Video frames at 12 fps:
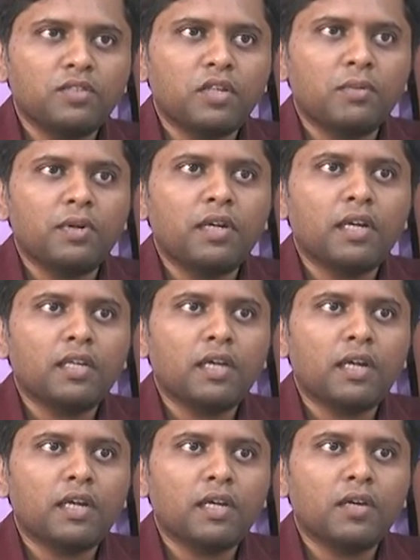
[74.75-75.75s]
సో ఇమీడియట్గా
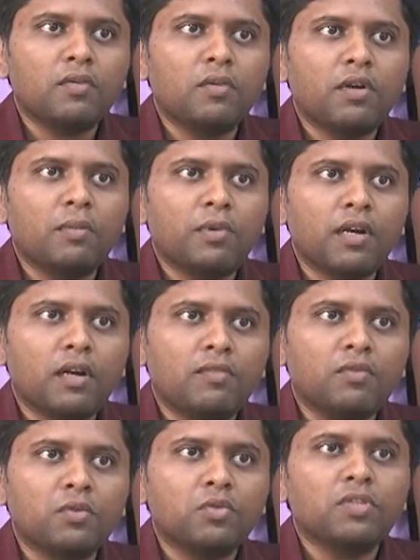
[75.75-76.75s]
దానికి ఓవర్ ఎ పీరియడ్
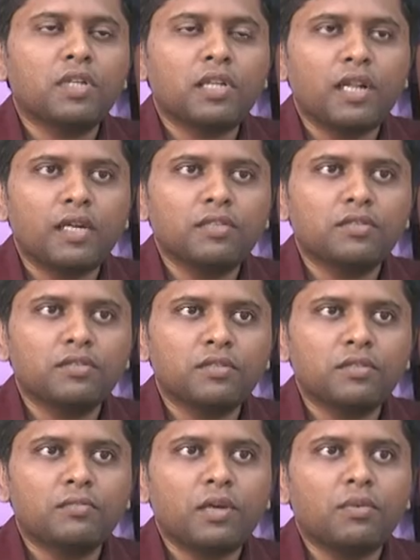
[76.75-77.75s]
ఆఫ్ టూ టు త్రీ డేస్
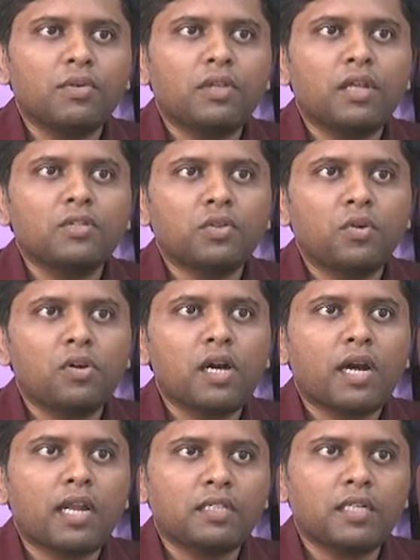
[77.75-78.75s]
మేము దాన్ని స్లోగా
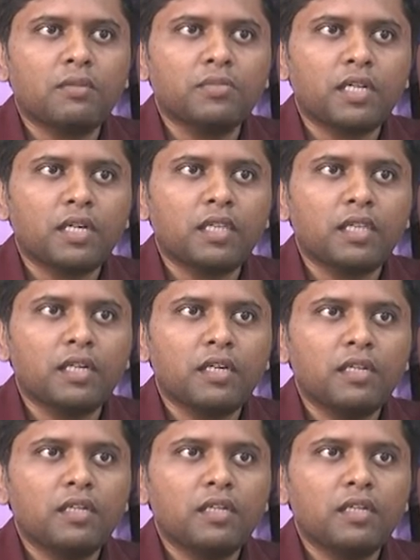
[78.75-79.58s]
కరెక్ట్ చేయడం జరిగింది